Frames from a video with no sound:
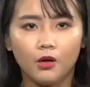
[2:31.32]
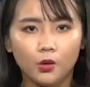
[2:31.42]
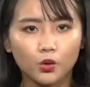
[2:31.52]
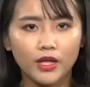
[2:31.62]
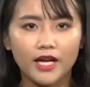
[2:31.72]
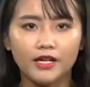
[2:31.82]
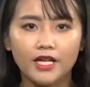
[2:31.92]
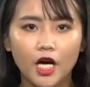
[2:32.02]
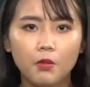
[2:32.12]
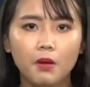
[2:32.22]
Cụ thể,
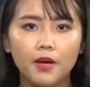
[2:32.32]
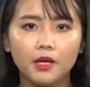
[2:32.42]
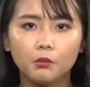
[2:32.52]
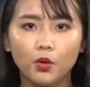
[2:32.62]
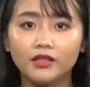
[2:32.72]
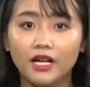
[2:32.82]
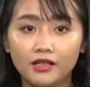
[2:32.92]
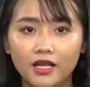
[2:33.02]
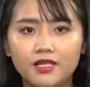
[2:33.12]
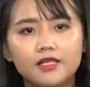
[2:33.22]
nếu bà Bình muốn thắng
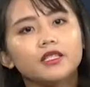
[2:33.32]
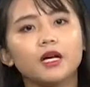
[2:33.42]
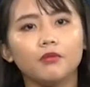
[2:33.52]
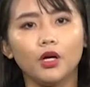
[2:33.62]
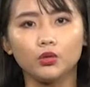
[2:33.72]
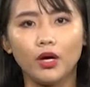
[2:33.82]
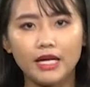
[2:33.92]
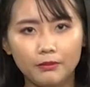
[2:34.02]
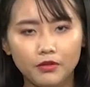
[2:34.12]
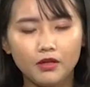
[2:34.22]
kiện sơ thẩm ở tòa
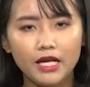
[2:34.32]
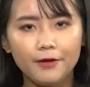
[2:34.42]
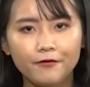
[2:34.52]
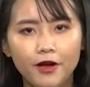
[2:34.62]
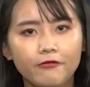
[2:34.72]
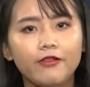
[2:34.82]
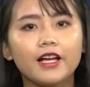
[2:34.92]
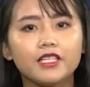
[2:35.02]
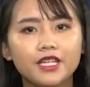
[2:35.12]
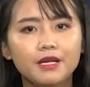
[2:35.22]
Nam Từ Liêm
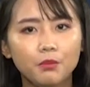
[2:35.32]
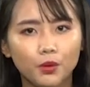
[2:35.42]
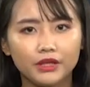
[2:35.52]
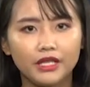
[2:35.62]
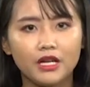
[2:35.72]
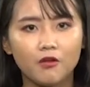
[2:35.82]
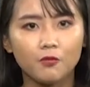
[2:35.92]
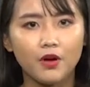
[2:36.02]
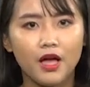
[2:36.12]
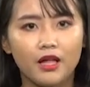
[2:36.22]
phải chi 1 tỷ đồng,
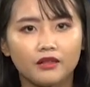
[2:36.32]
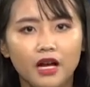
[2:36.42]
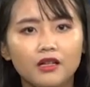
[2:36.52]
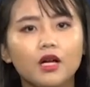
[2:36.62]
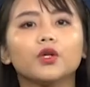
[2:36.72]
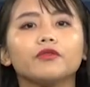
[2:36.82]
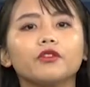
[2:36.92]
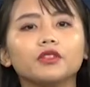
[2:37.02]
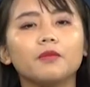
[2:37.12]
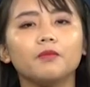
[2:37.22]
thắng ở tòa phúc
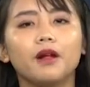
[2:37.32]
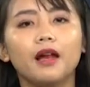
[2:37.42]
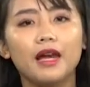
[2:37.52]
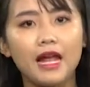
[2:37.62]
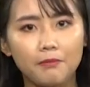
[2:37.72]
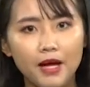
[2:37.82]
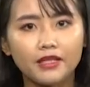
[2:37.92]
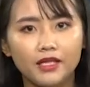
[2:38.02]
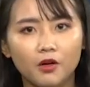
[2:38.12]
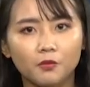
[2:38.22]
thẩm là 3
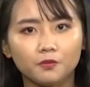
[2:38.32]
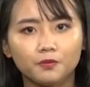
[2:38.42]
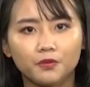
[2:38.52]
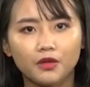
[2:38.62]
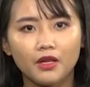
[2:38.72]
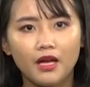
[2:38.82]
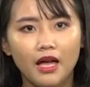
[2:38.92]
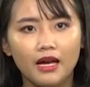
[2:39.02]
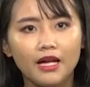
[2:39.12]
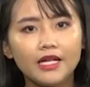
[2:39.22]
tỷ đồng.
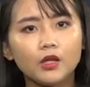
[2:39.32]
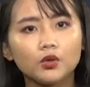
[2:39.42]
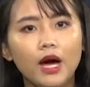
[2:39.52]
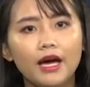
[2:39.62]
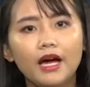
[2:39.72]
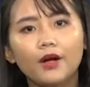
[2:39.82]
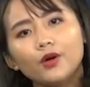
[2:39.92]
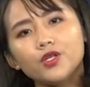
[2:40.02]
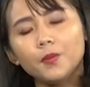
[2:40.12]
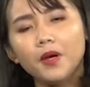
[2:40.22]
Lãnh đạo tòa án Hà Nội
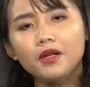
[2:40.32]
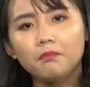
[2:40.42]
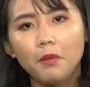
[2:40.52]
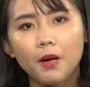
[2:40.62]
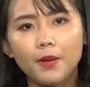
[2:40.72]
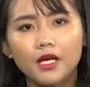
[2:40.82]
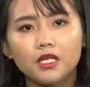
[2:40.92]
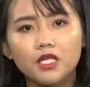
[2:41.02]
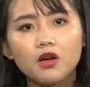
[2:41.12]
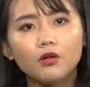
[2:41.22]
cho biết bà Bình
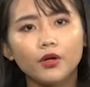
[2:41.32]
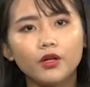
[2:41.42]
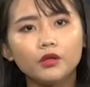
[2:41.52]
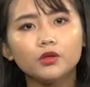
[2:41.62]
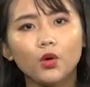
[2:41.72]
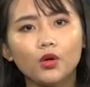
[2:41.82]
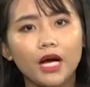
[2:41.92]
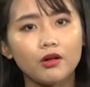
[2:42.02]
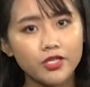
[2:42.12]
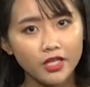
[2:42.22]
chưa có đơn tố
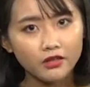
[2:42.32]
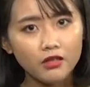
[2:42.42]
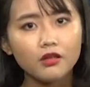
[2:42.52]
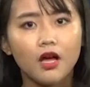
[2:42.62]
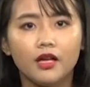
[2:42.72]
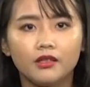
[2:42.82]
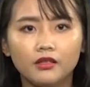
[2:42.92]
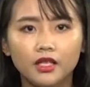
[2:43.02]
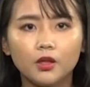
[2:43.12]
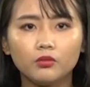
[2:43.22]
cáo chính thức, nhưng
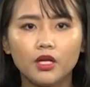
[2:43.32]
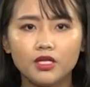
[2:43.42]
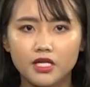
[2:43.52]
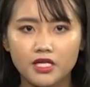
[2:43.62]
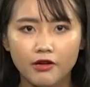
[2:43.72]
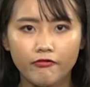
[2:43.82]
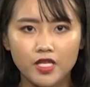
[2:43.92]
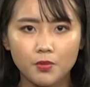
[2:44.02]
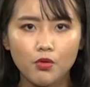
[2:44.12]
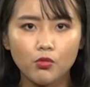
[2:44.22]
các thông tin trên trang
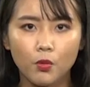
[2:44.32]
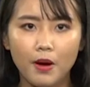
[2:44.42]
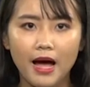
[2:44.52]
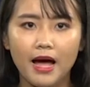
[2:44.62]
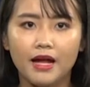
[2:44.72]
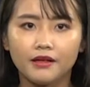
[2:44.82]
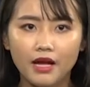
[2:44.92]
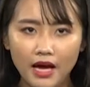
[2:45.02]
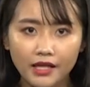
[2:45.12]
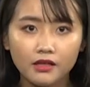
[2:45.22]
Facebook của bà
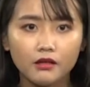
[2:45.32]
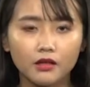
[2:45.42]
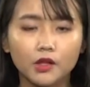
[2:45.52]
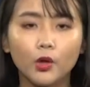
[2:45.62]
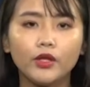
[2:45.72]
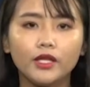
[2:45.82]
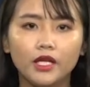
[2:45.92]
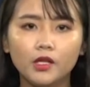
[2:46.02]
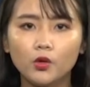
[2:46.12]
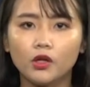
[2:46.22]
đã ảnh hưởng tới uy
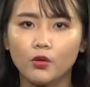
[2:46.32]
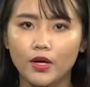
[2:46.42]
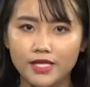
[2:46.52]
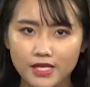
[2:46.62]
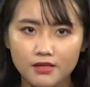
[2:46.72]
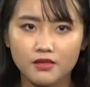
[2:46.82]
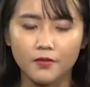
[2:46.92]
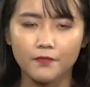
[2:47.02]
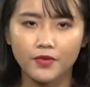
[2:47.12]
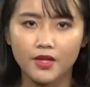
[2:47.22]
tín của cơ quan xét xử.